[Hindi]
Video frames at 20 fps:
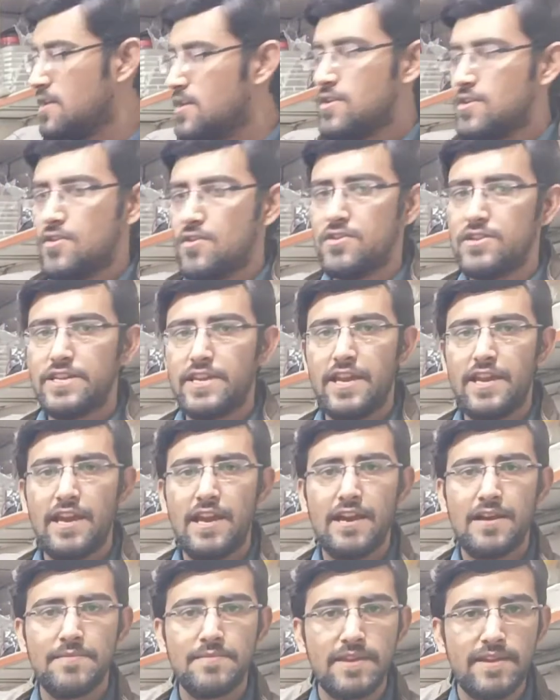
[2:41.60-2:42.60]
और ये
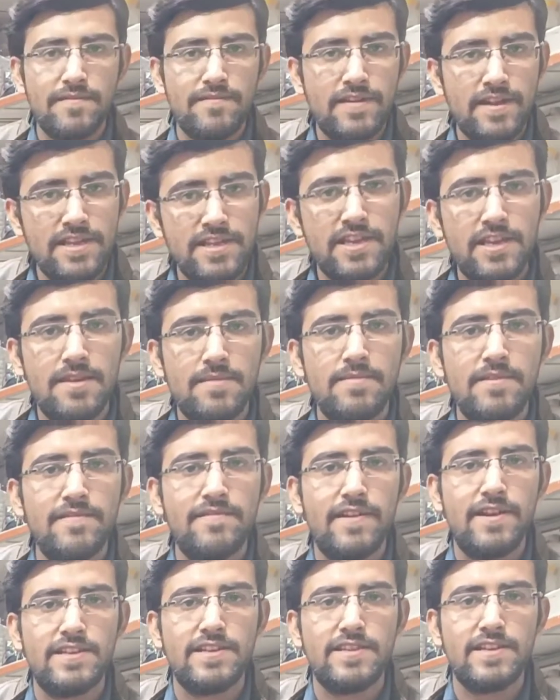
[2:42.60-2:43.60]
आपकी फ्रिज की भी
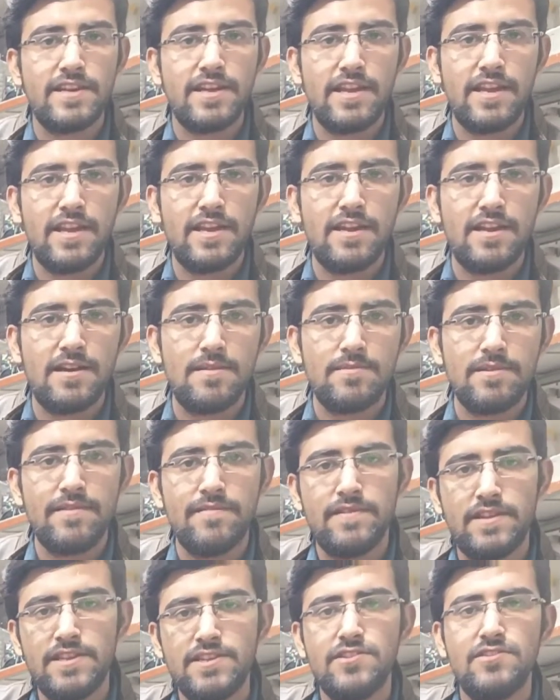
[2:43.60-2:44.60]
हिफाजत करेगा आपकी
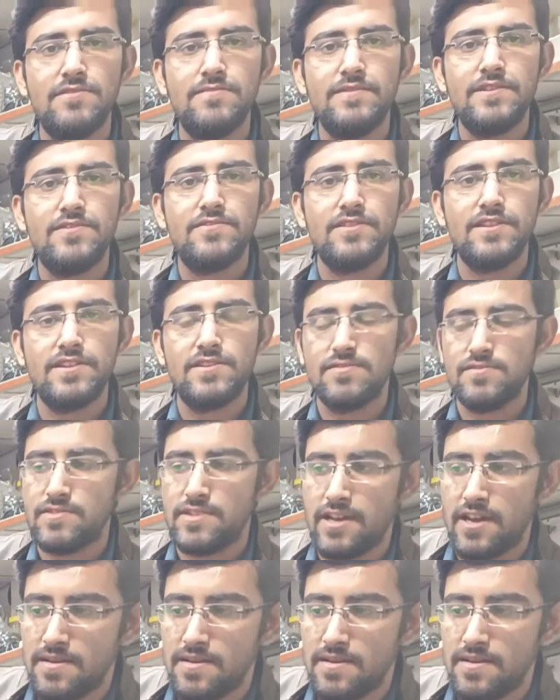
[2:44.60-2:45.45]
फ्रिज को भी कोई नहीं नुकसान